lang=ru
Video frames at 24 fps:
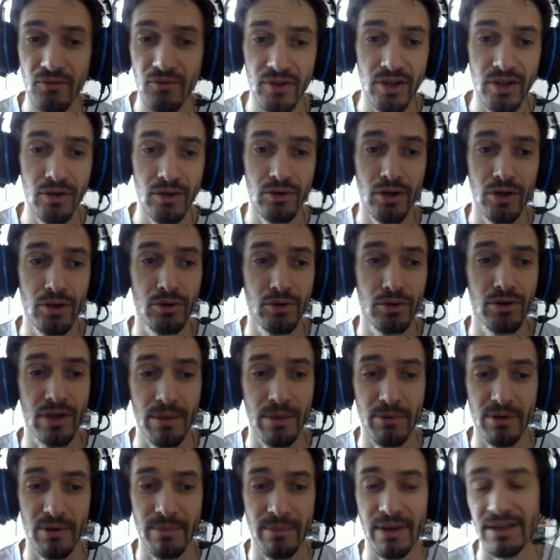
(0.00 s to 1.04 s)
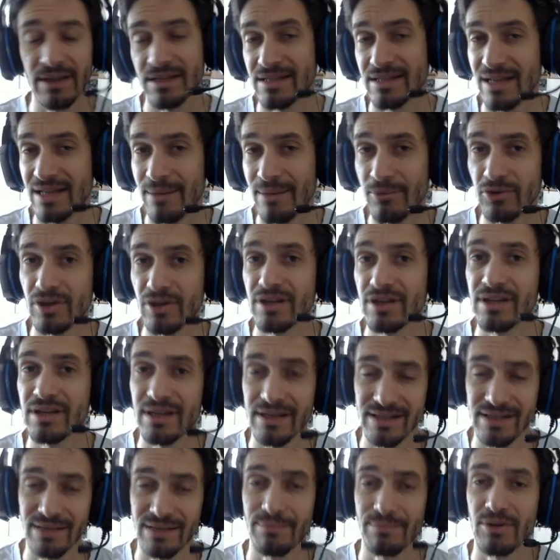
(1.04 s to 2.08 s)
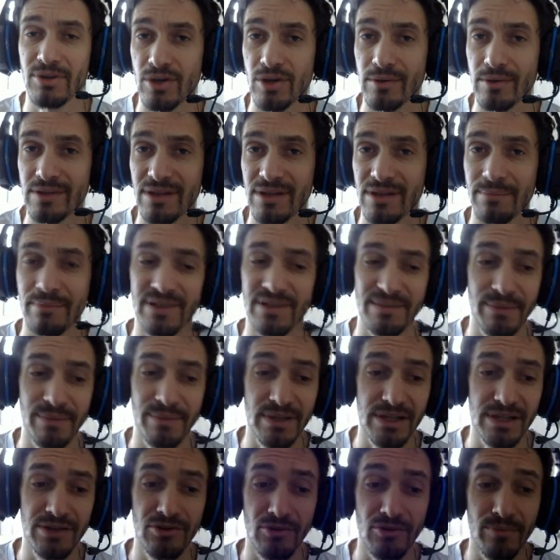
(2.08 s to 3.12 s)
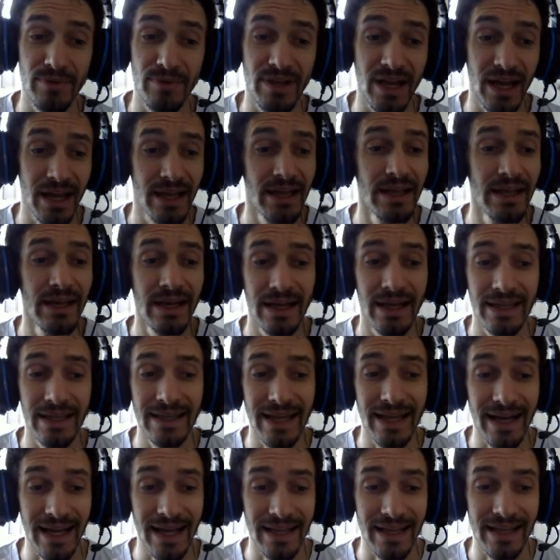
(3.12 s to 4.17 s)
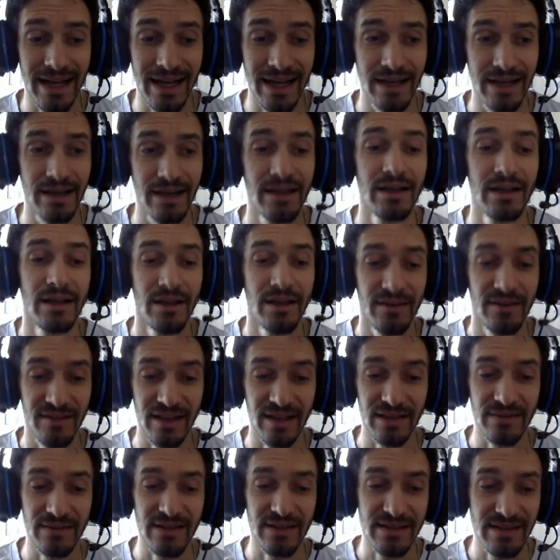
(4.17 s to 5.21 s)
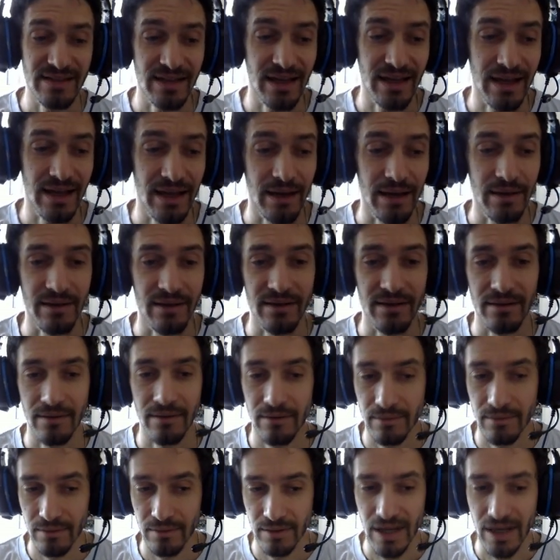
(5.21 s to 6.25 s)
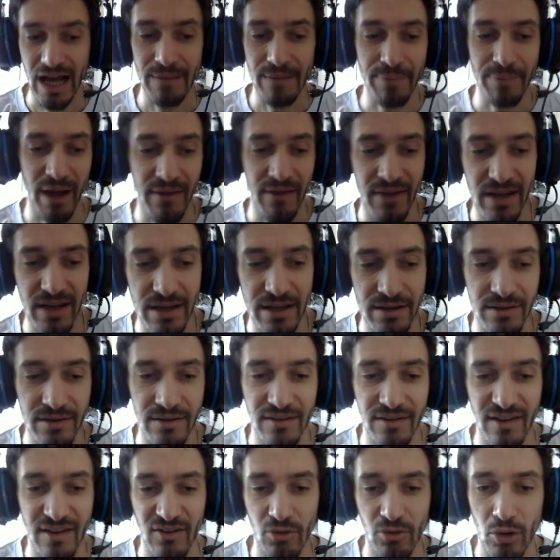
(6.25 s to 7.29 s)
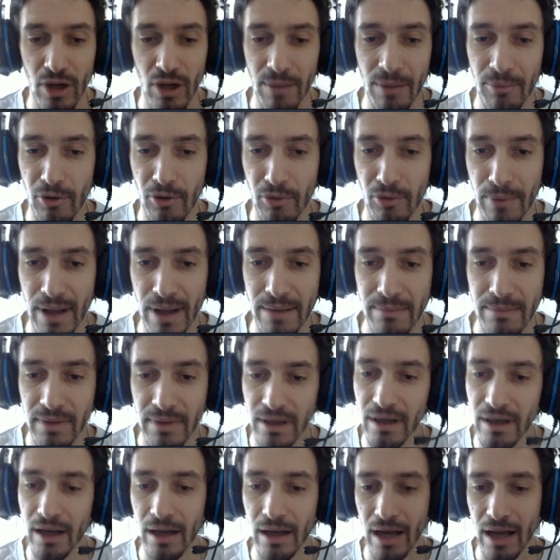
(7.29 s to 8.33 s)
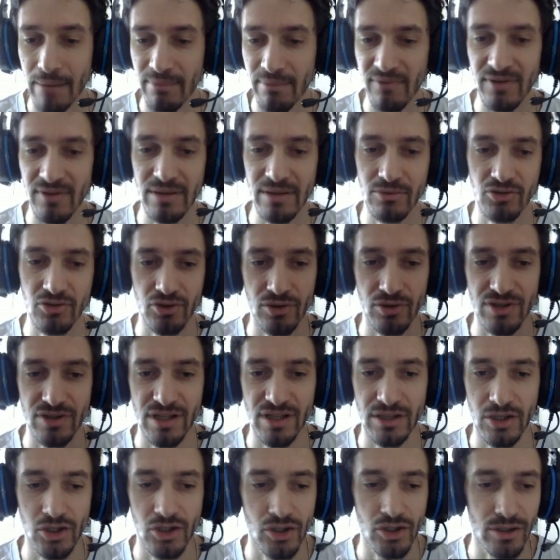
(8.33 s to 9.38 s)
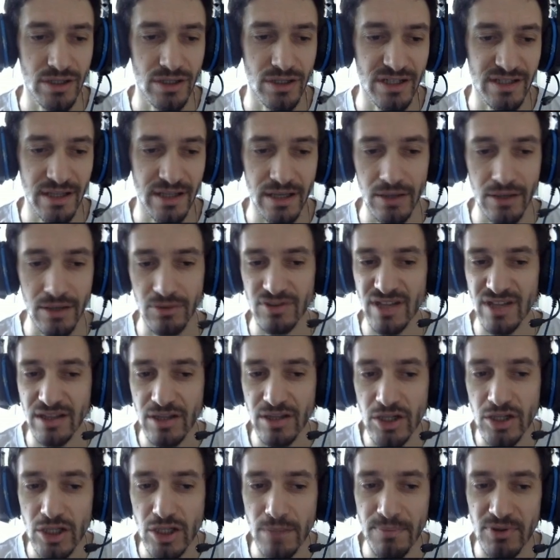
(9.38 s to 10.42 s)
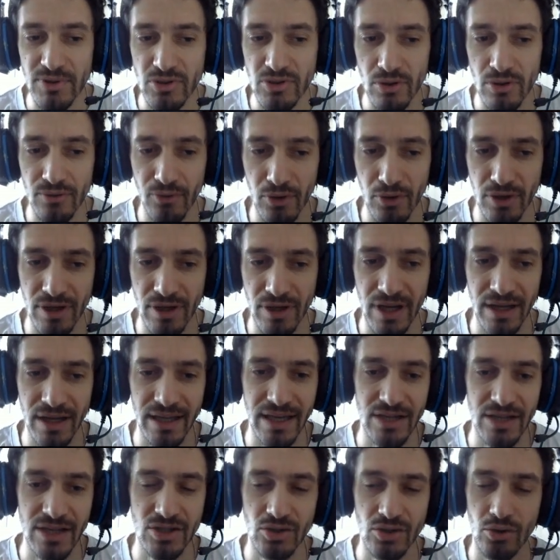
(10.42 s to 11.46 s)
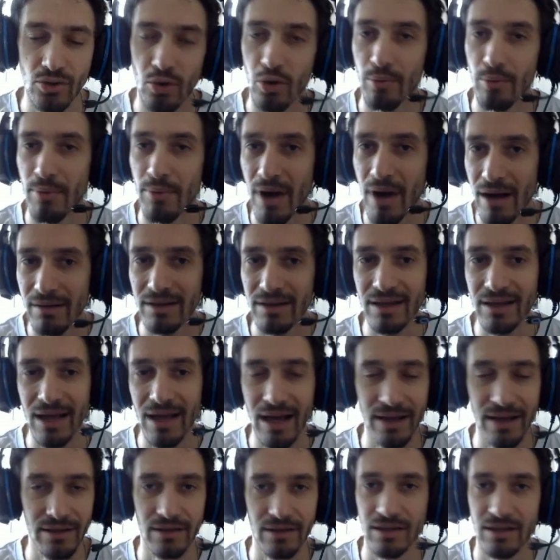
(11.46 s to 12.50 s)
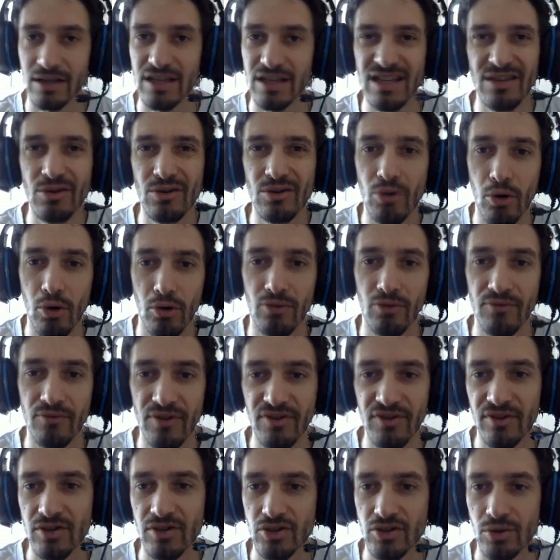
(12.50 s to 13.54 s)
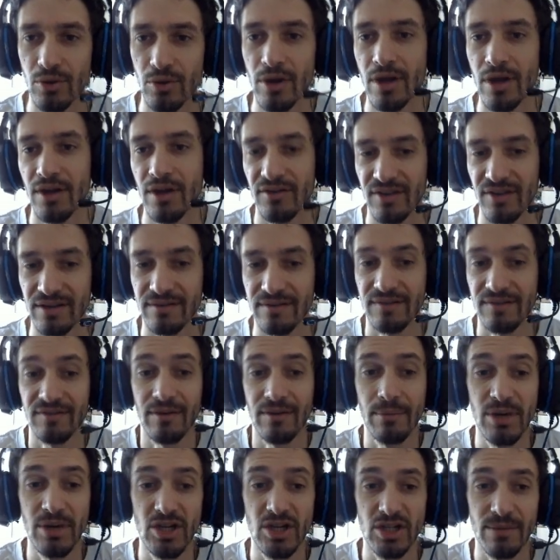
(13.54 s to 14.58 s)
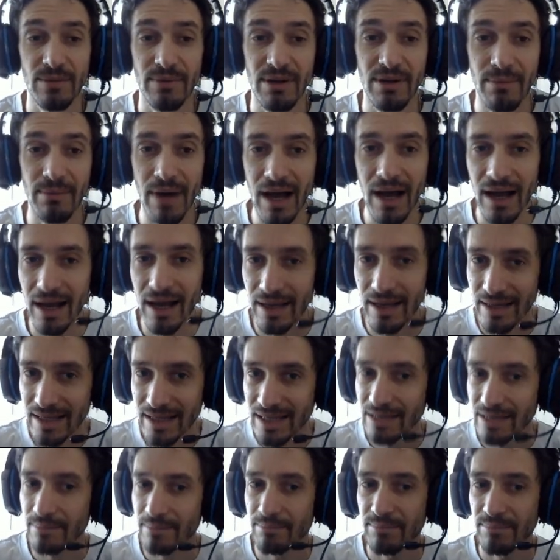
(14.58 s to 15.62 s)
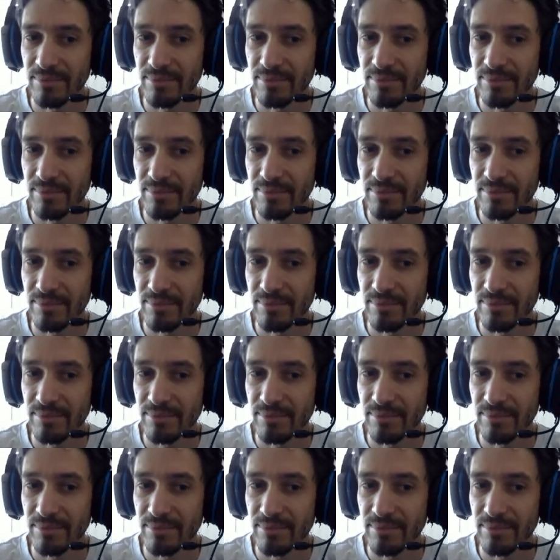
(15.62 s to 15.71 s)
видео на эту тему, ребята, если кому-то интересно, пожалуйста, посмотрите у меня на канале. Соответственно, как проверить, за сколько покупать мне игрока? Мы видим, что за 1300 нету, за 1500 вроде как есть, но мало, да, этот один игрок, он выскочил. Соответственно, мы ищем Лимара и